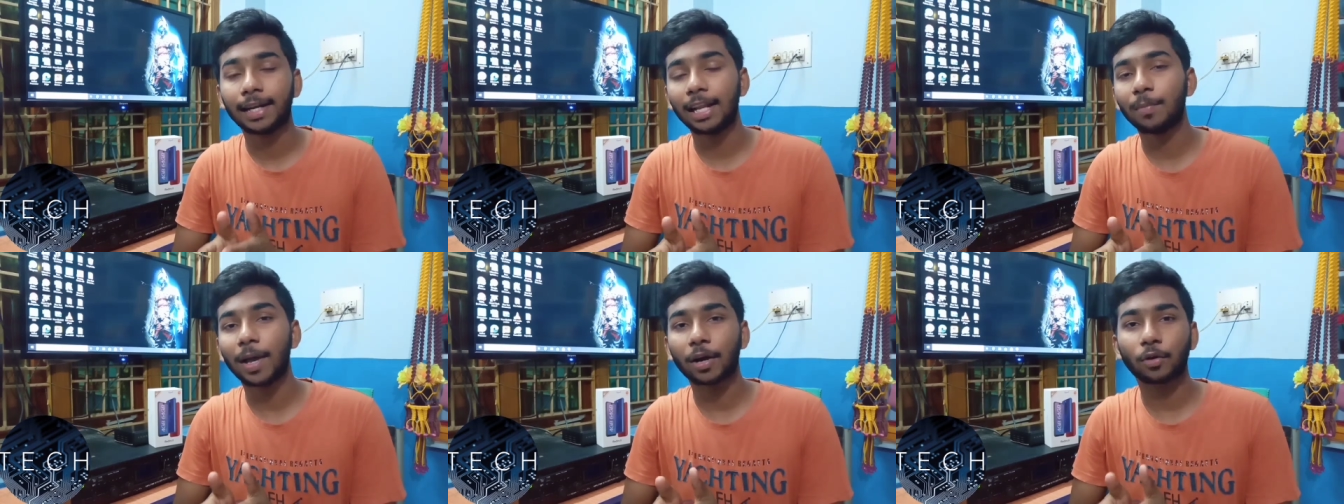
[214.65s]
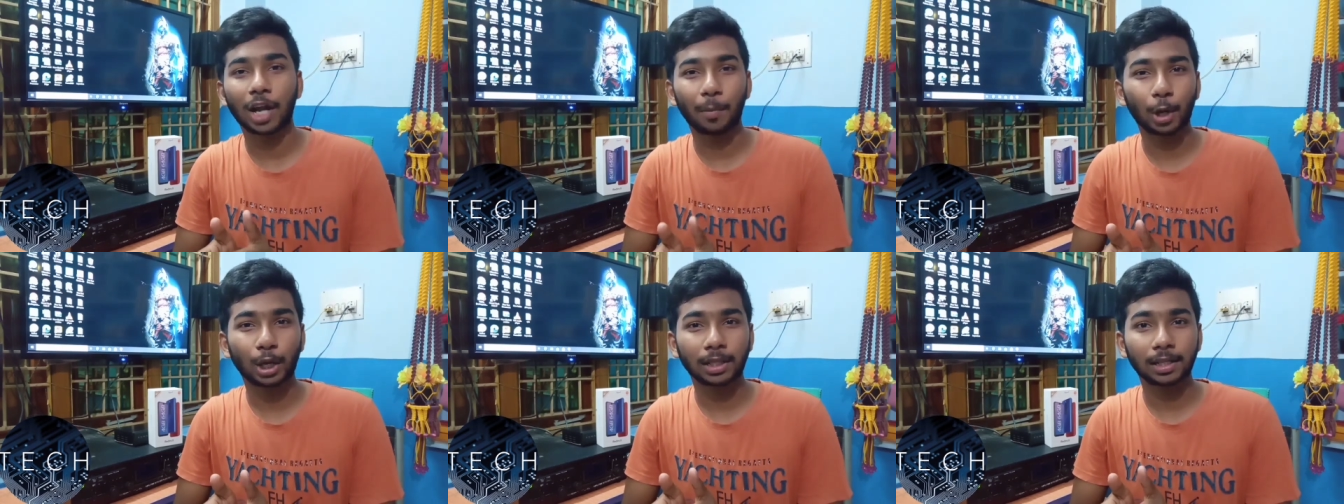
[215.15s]
టెలిమాక్రో
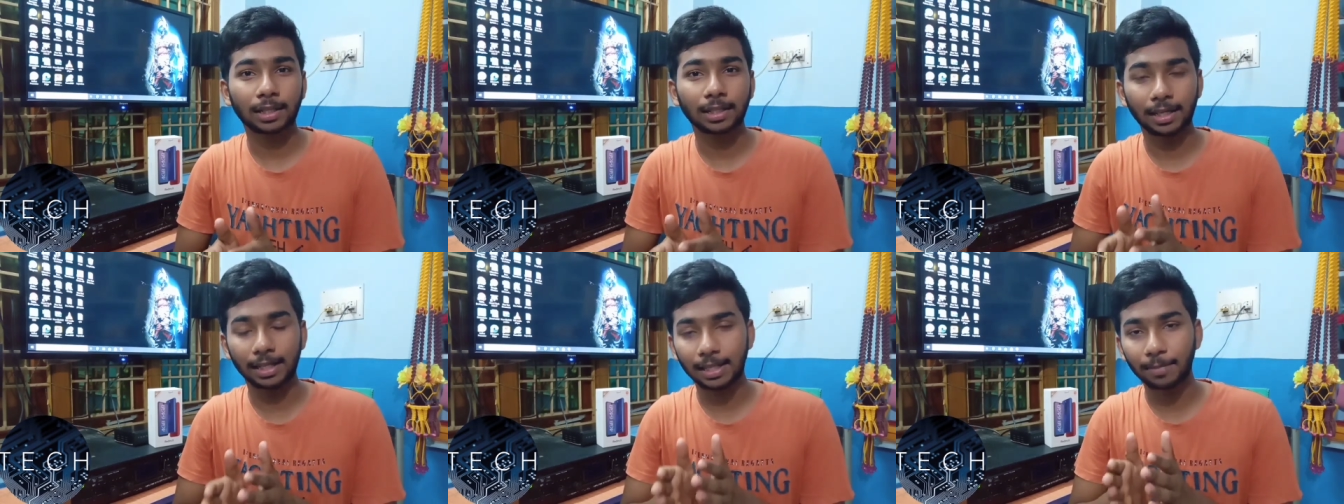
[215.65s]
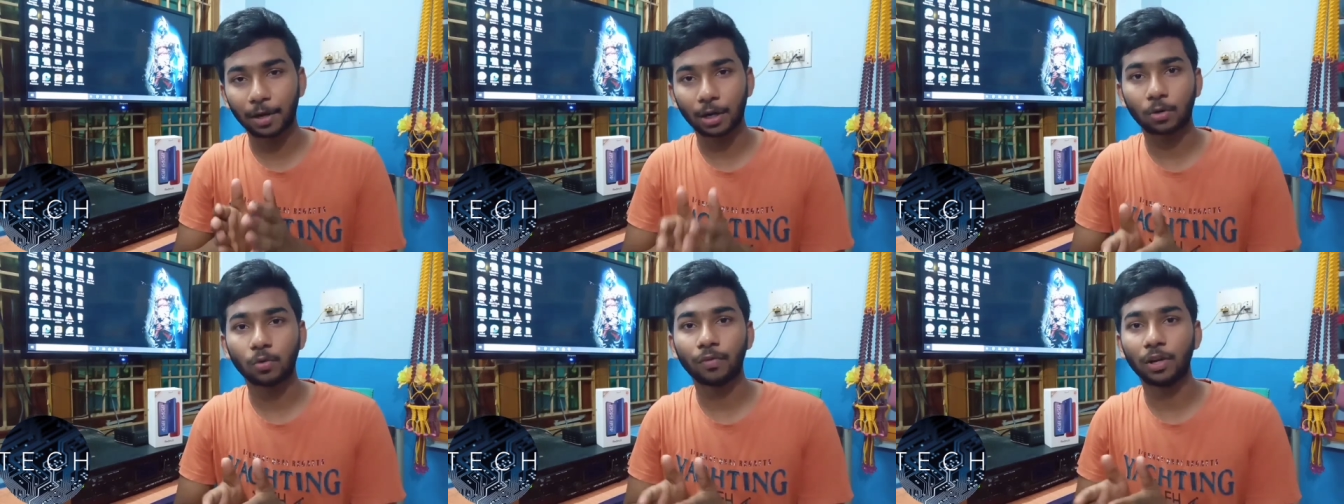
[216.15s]
కెమెరా అయితే ఇది
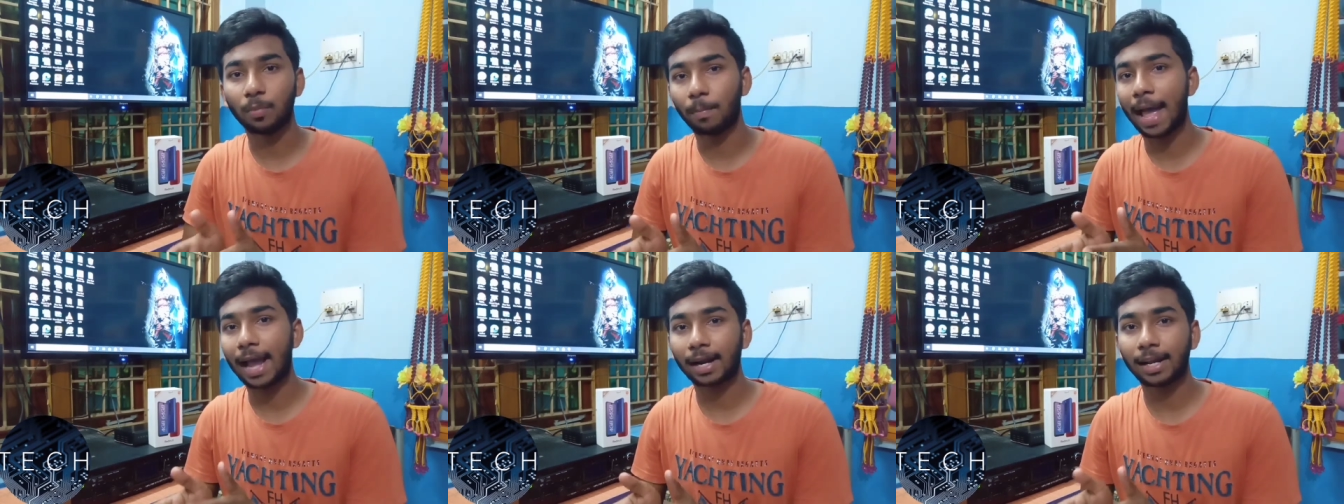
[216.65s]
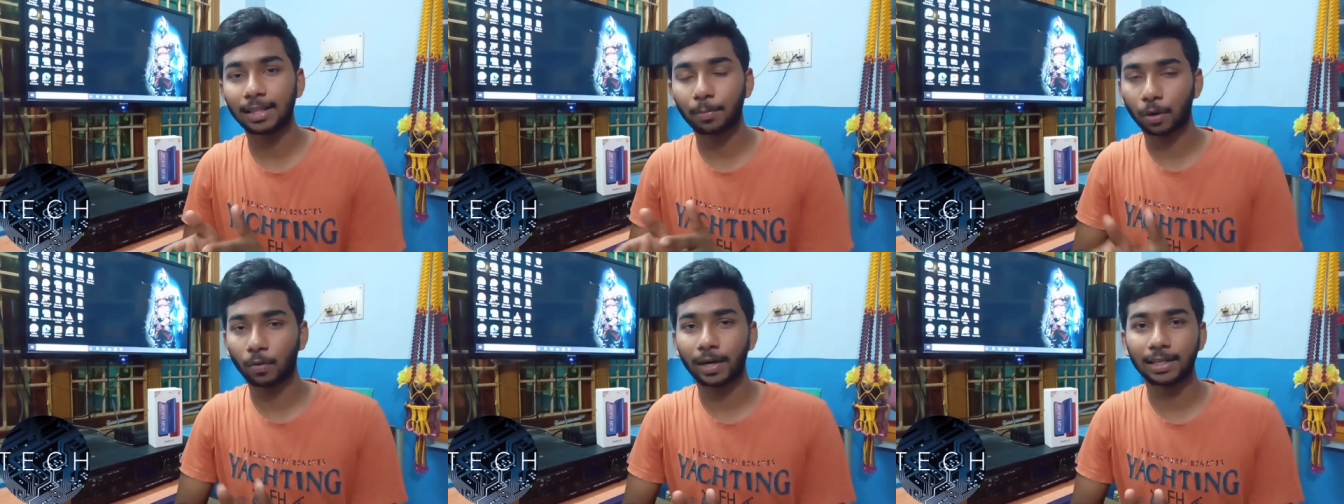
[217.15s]
మనకు వీళ్ళు బ్యాక్లో అయితే
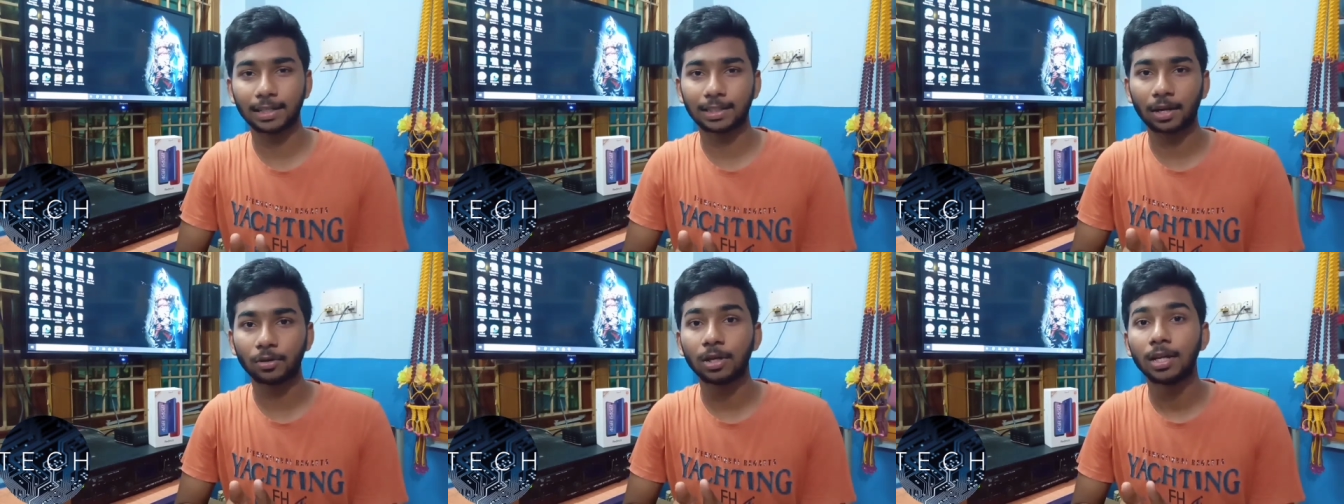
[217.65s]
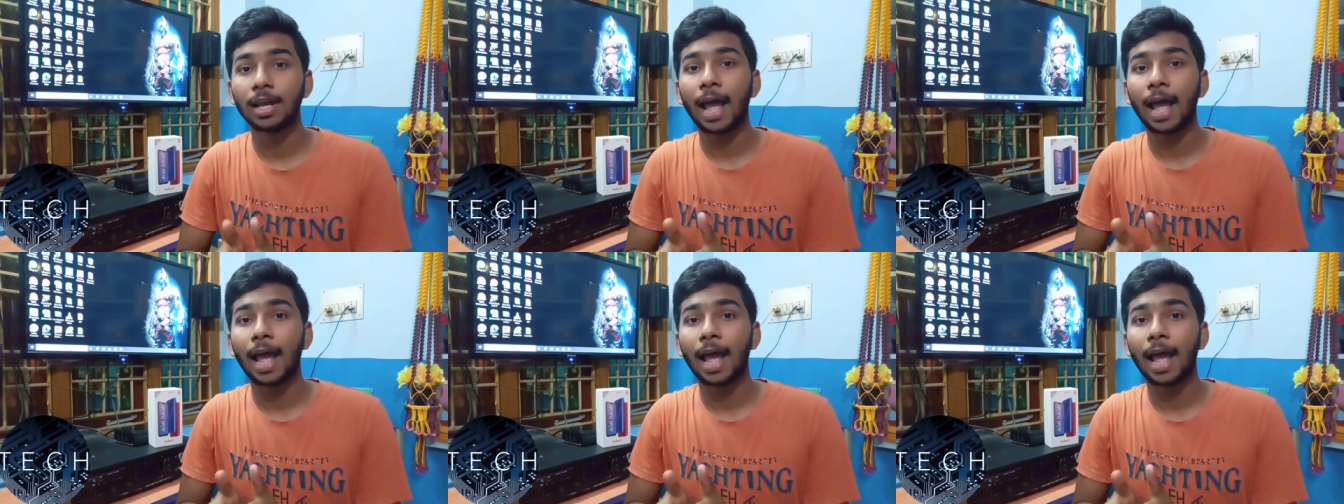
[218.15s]
ప్రొవైడ్ చేశారు